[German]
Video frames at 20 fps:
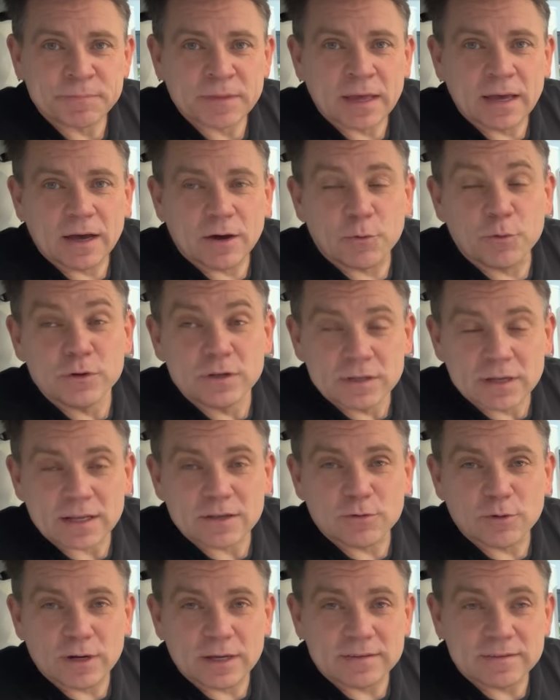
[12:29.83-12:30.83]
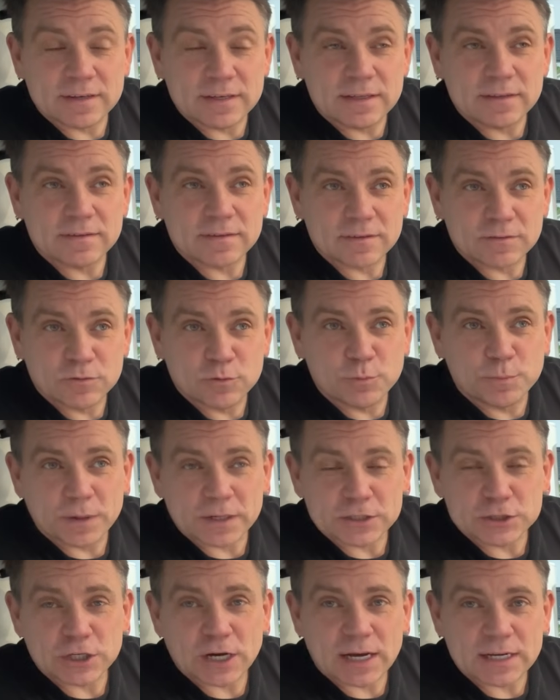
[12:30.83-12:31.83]
Und natürlich sind diese
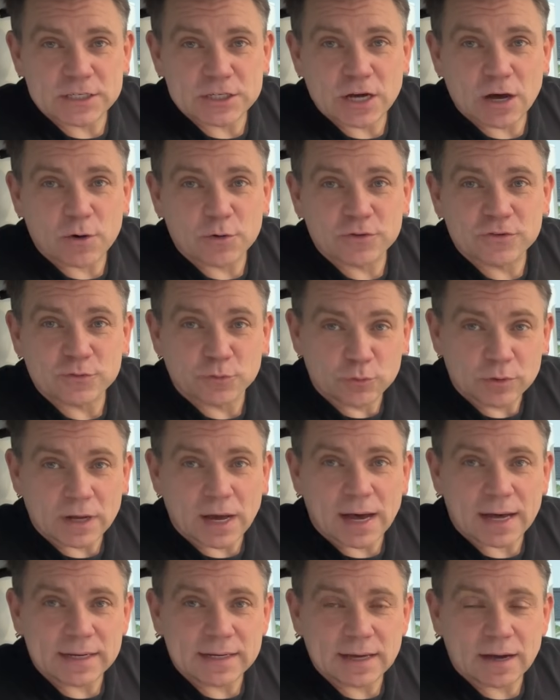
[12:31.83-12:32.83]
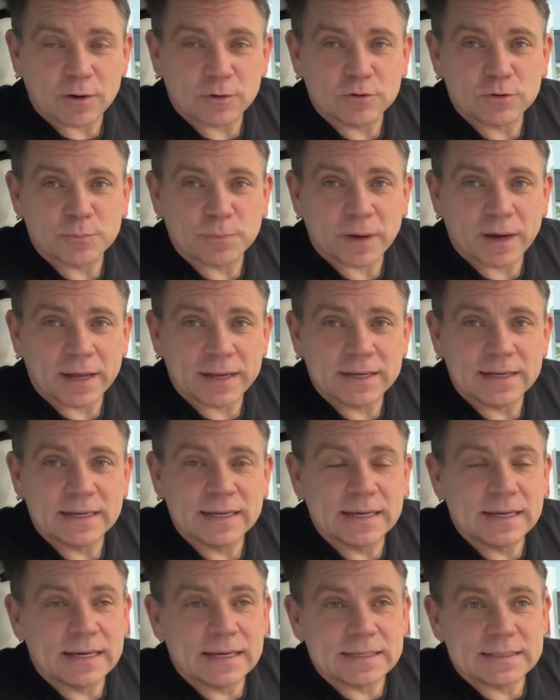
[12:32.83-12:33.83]
Supercharger auch so nah an der Autobahn,
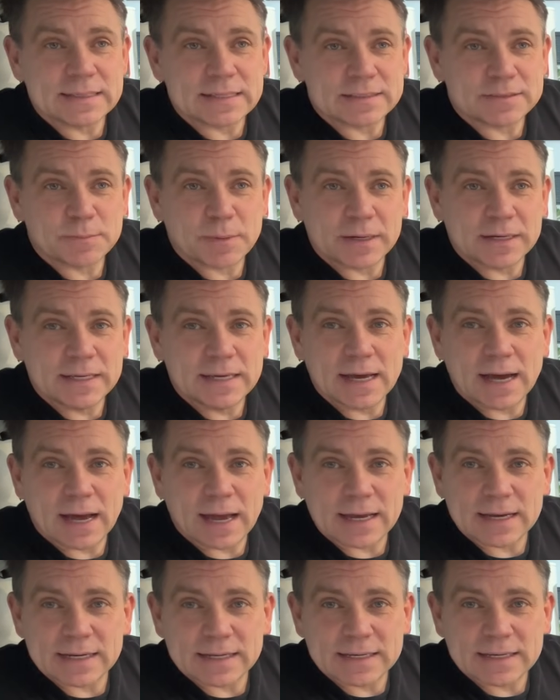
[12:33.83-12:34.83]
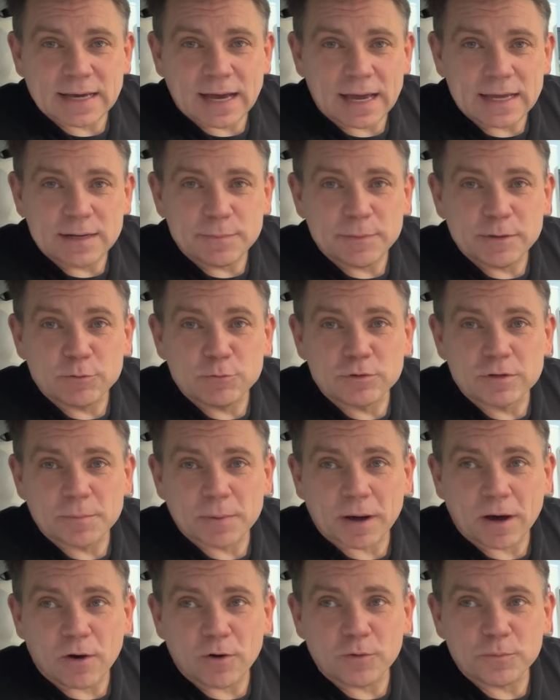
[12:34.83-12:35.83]
dass man hier eigentlich keine Minute
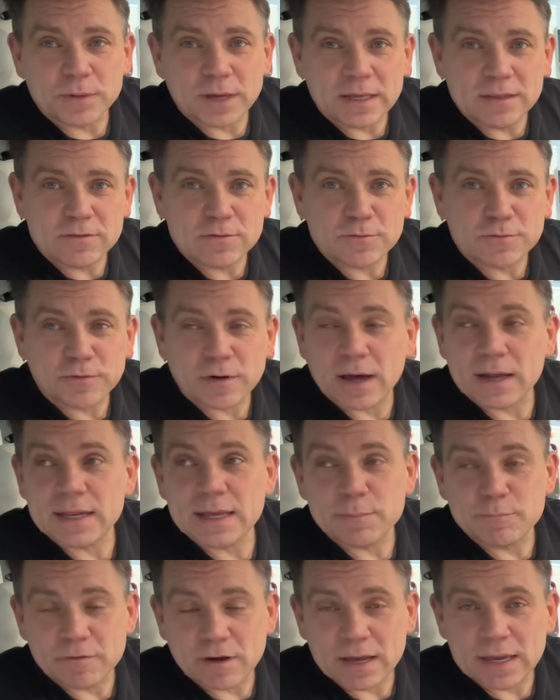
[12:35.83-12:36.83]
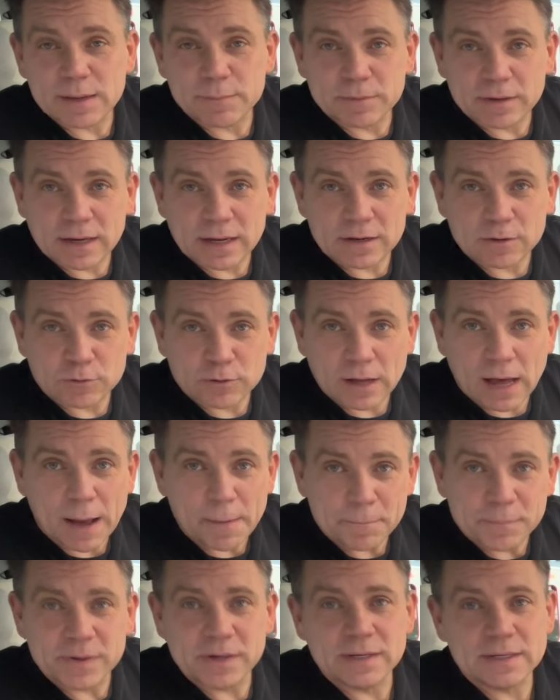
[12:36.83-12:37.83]
braucht, um dahin zu fahren. Eben war eben gerade noch eine
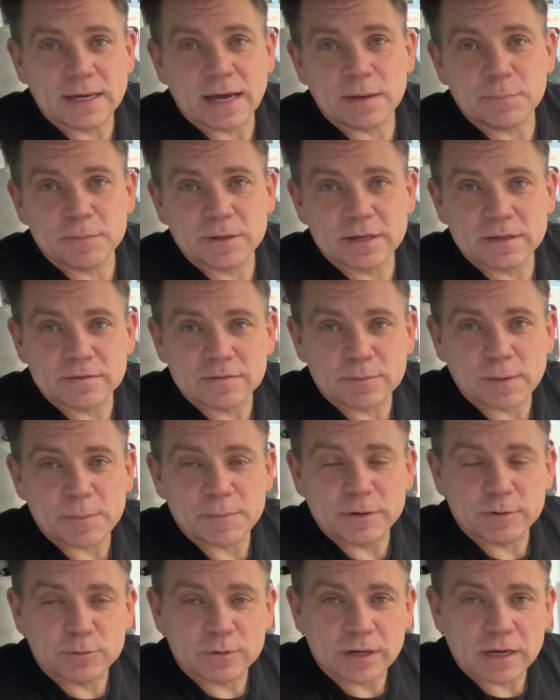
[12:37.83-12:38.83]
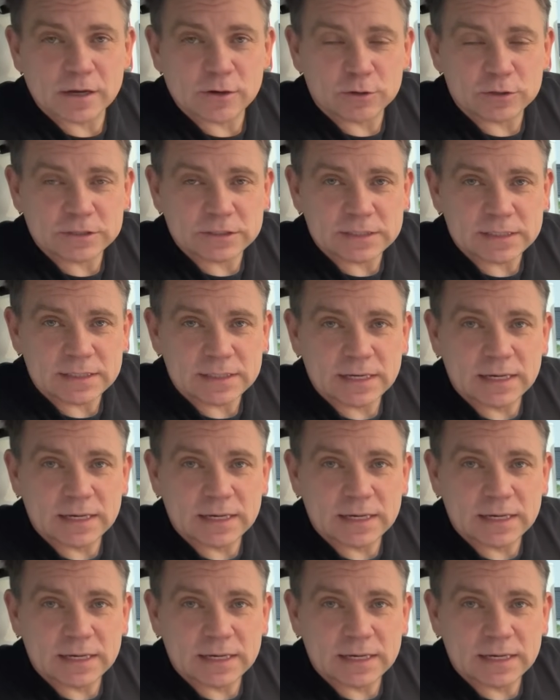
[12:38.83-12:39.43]
Ampel, die hat mich jetzt zwei Minuten gekostet.